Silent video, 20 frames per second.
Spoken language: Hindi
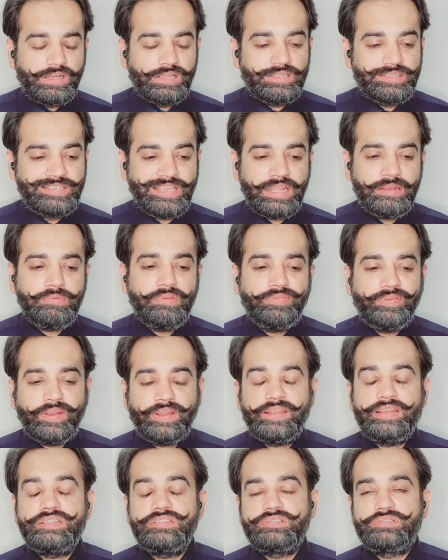जेरमी
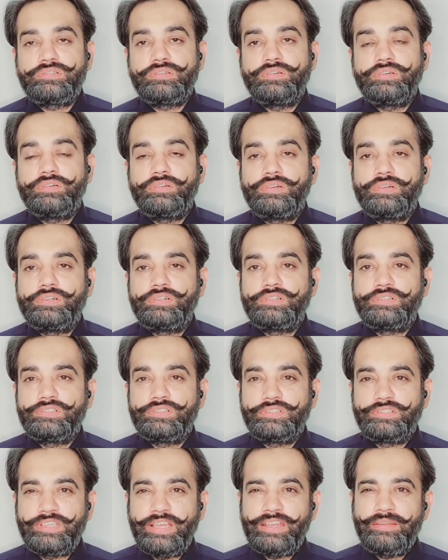फ्रेगरेंस
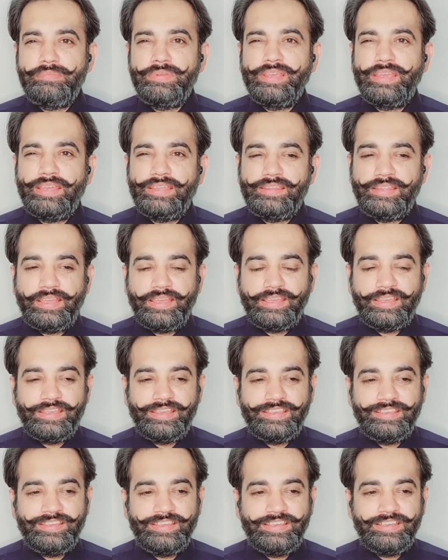जेरमी कहता है कि
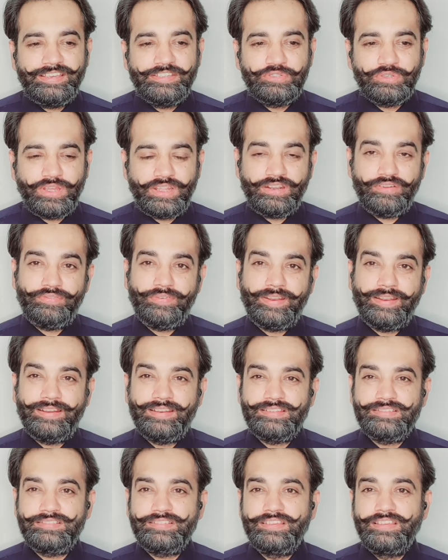ये जो है ना
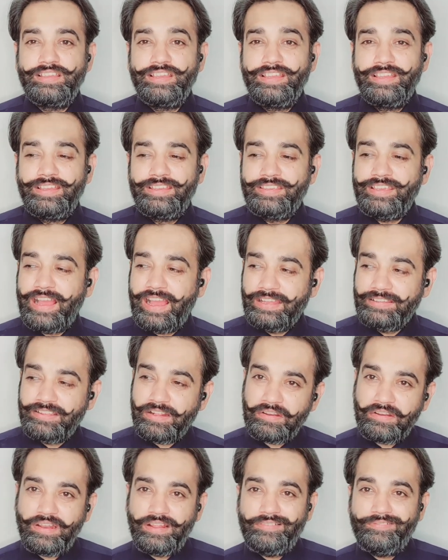फ्रेगरेंस ये
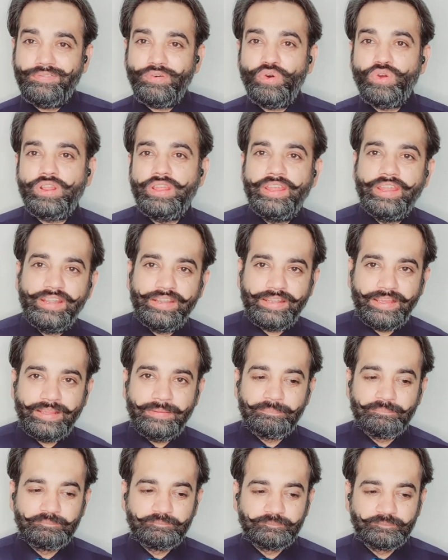आइदर लव और हेट
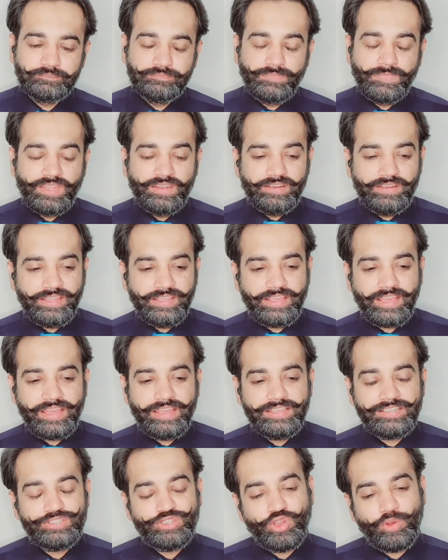है ठीक है
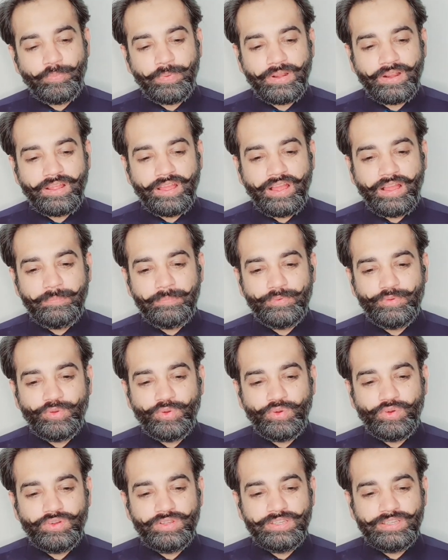इसके ऊपर
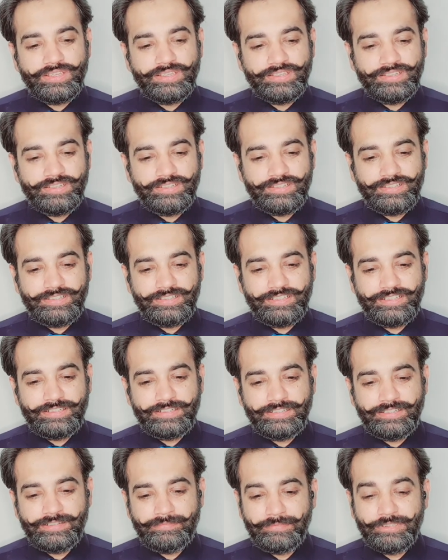आपको
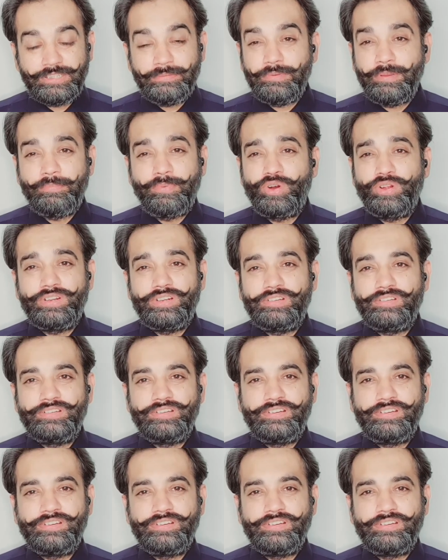आ, मतलब ये बहुत